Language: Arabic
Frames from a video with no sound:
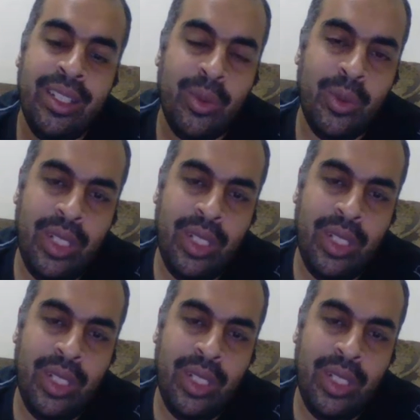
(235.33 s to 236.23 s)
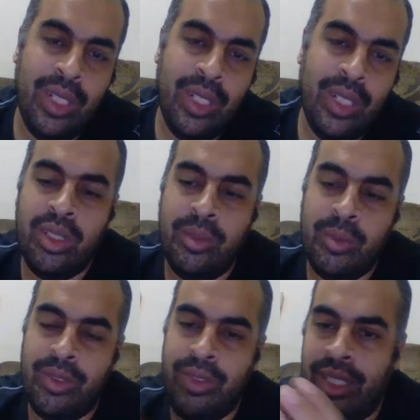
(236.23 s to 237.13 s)
كل الحاجات دي لازم تكون
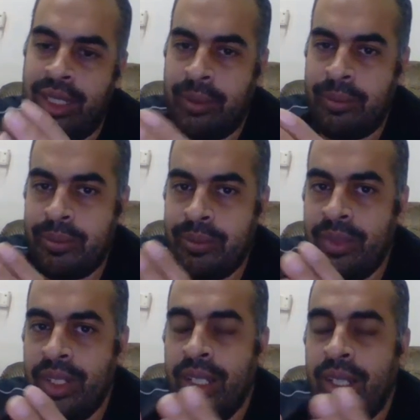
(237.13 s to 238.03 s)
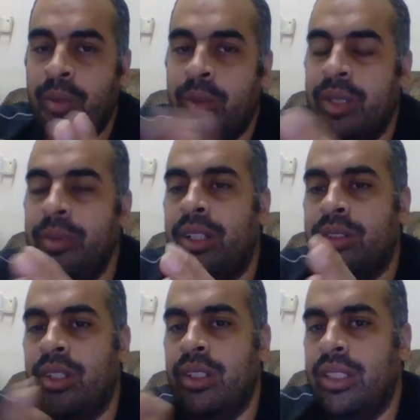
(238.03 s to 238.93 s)
متفقين عليها من ضمن
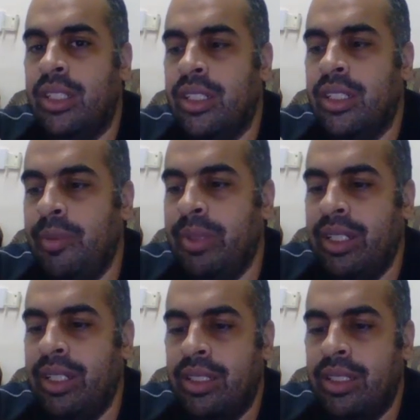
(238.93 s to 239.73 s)
الاخطاء ان احنا نعمل